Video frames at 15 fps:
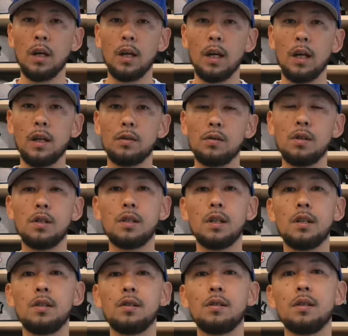えー、つい先
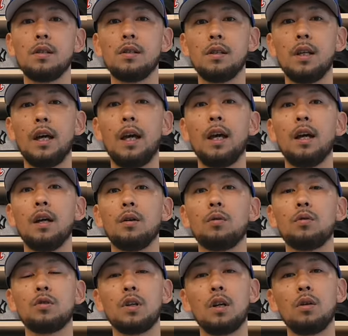日ですね、こ
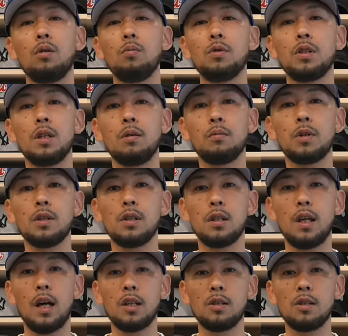ちらのお店にもですね、